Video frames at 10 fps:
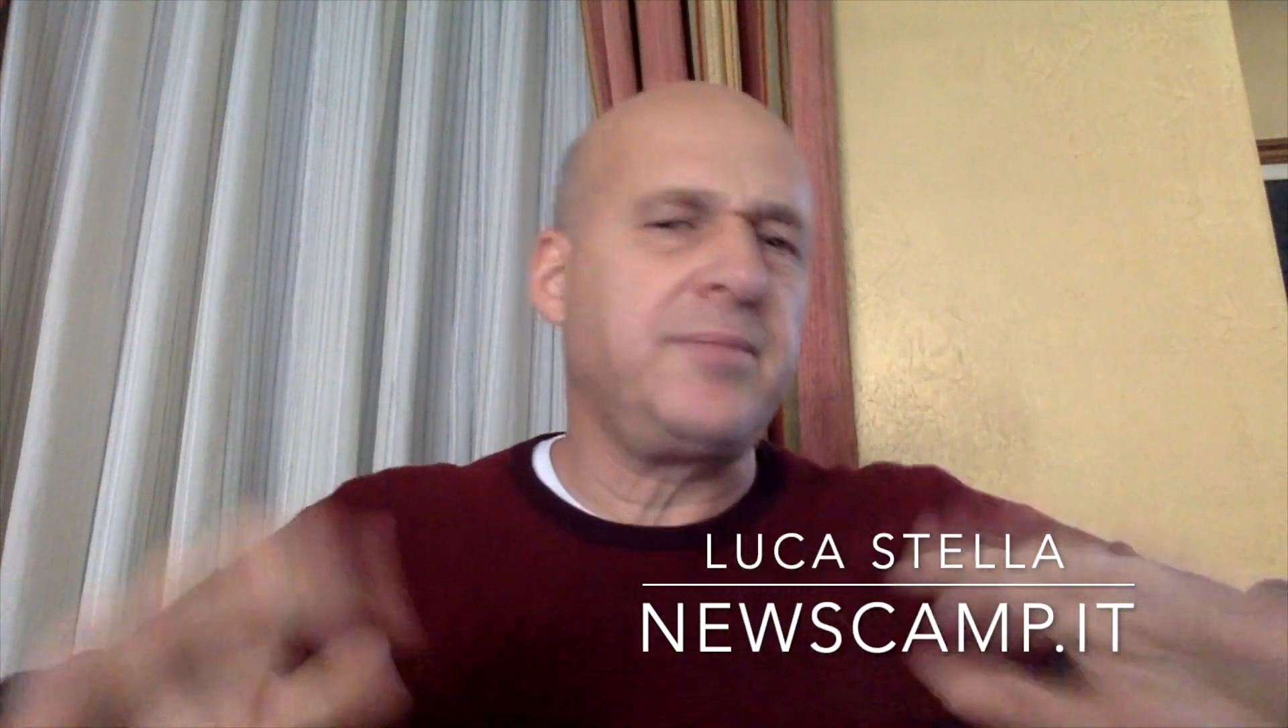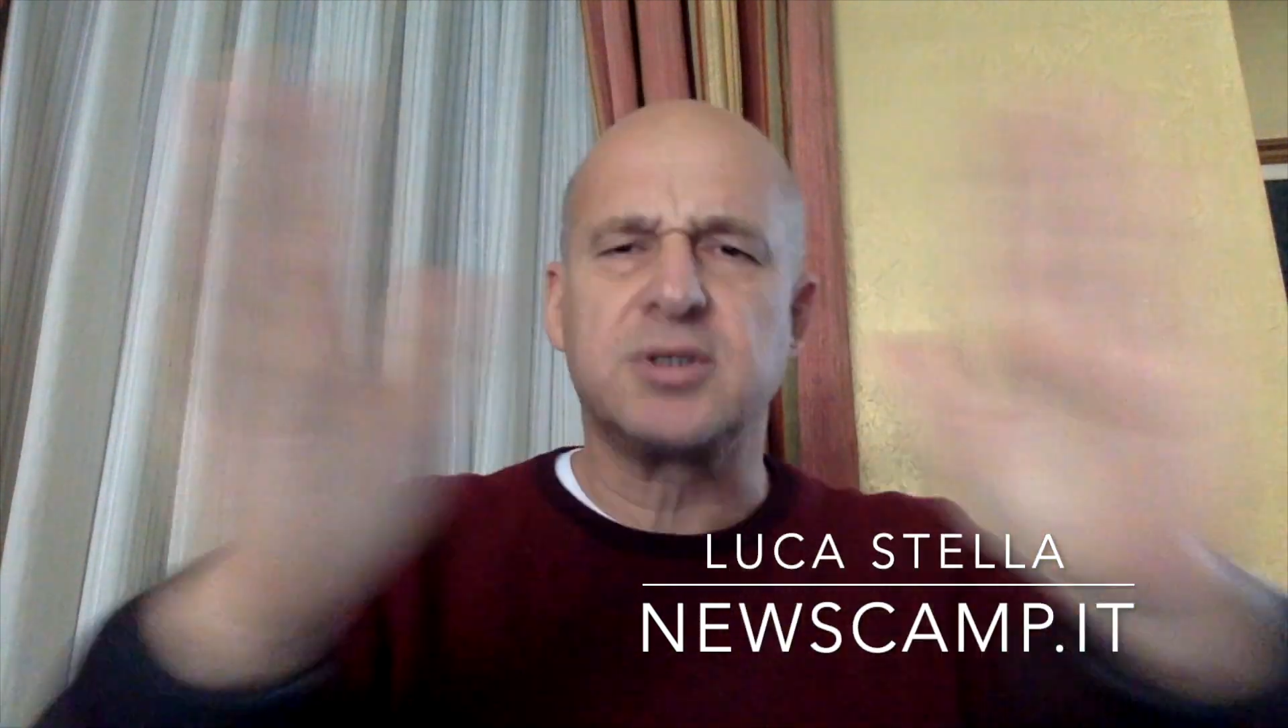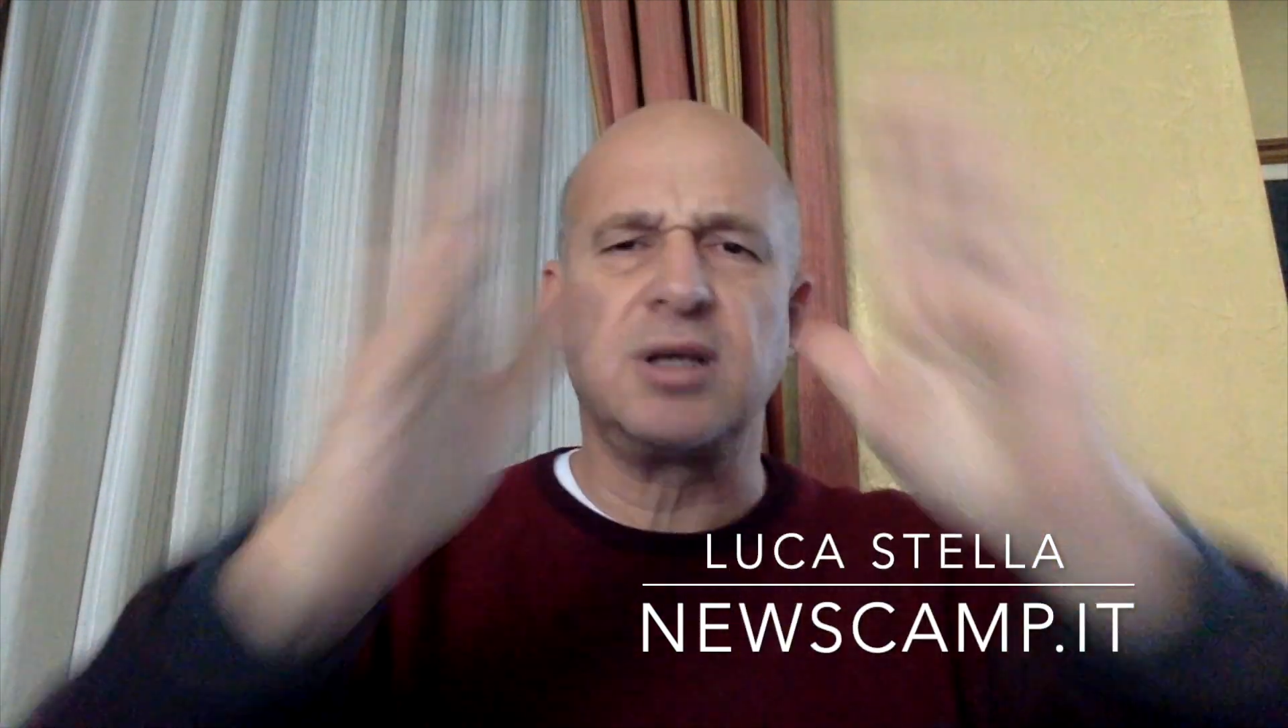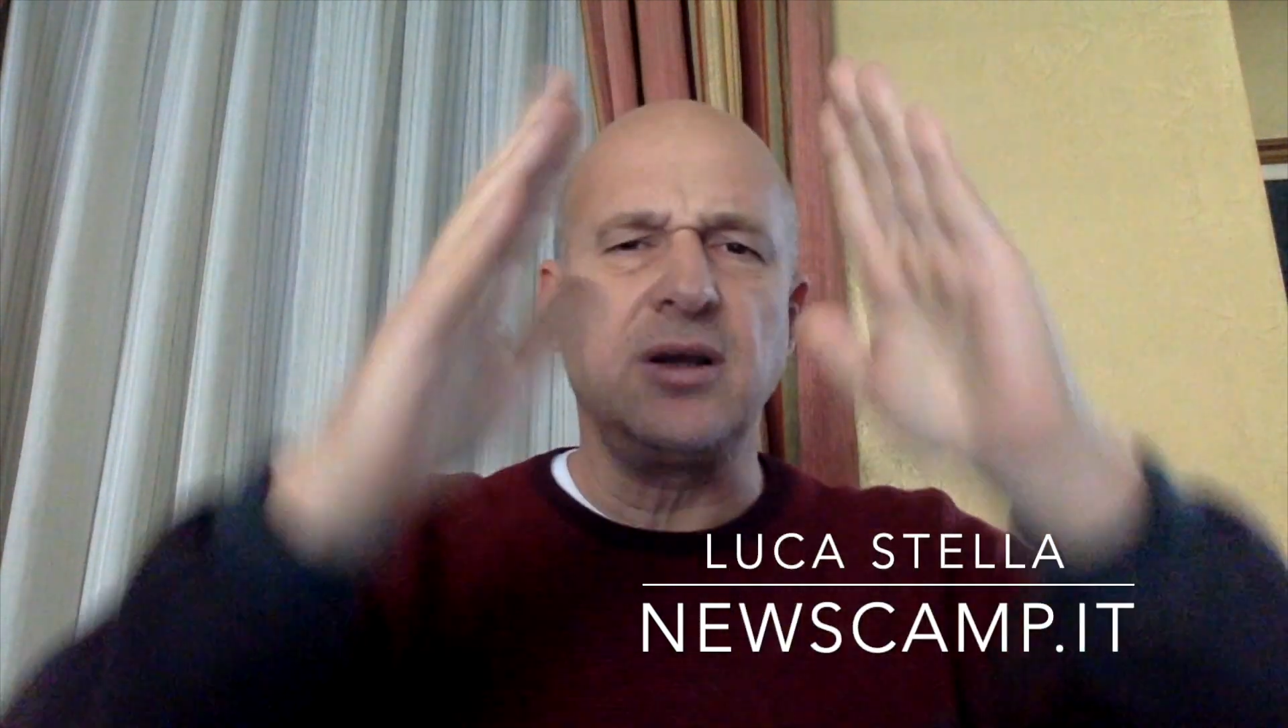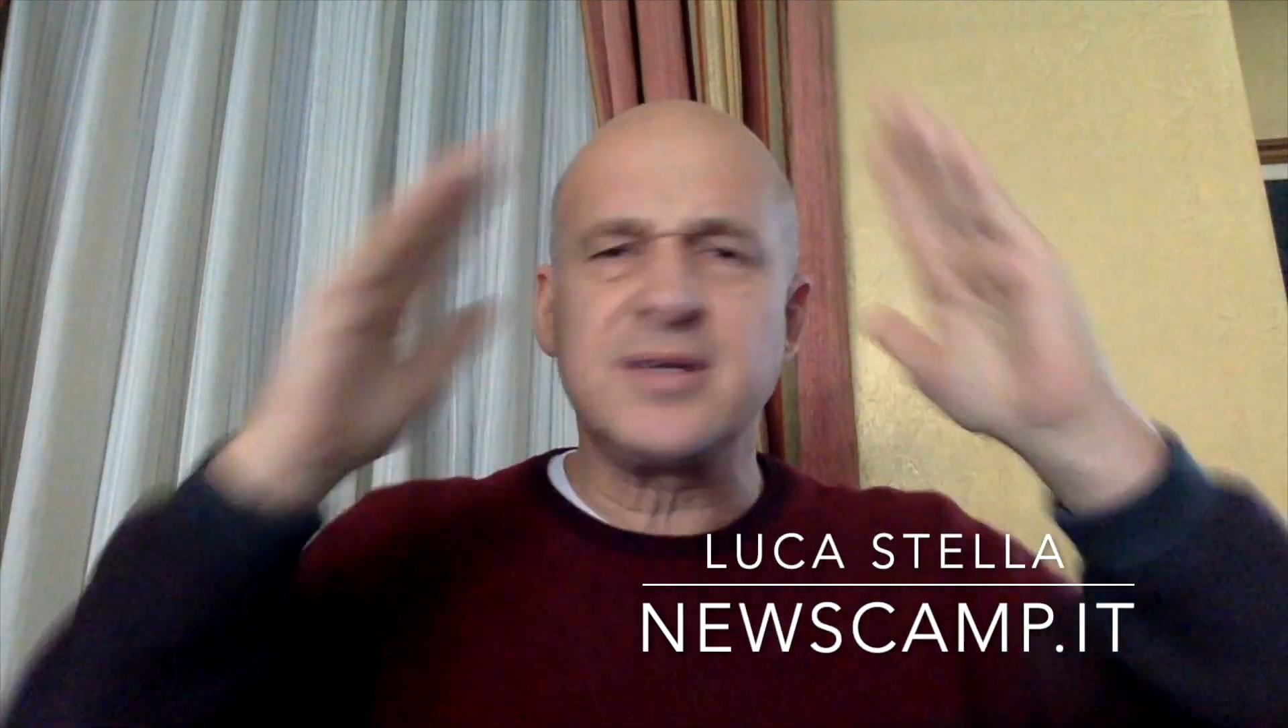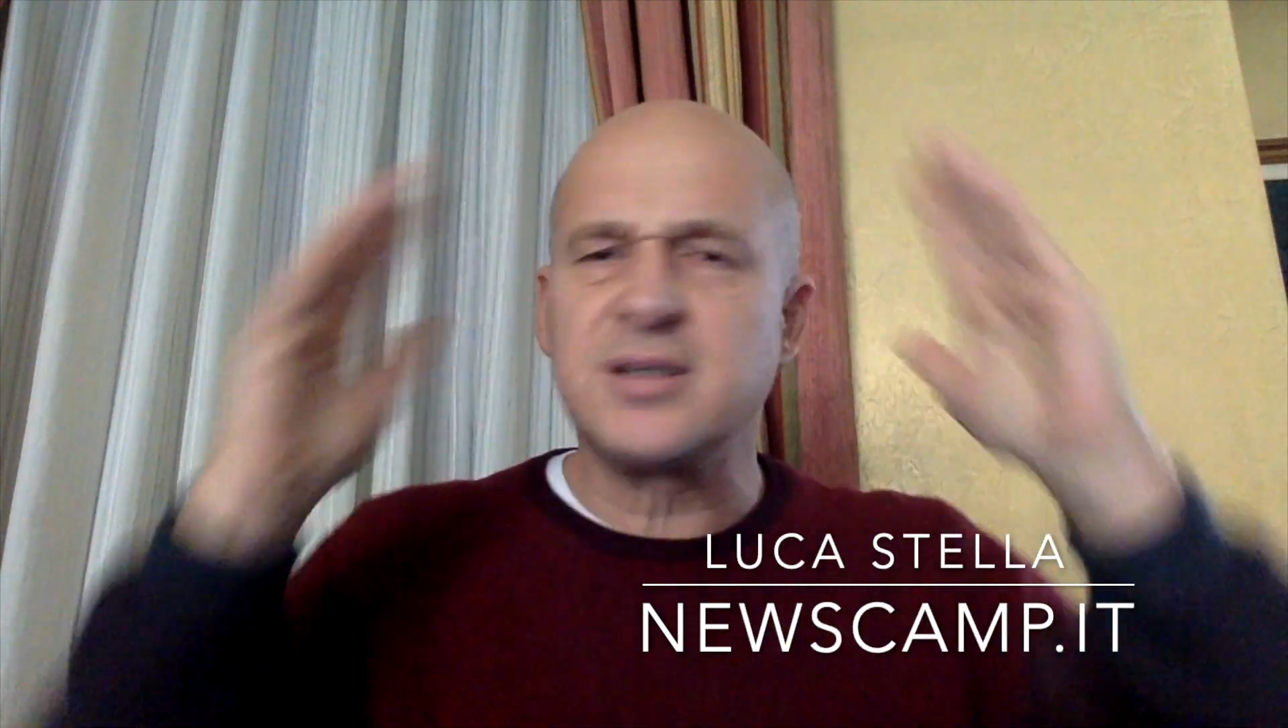se io avessi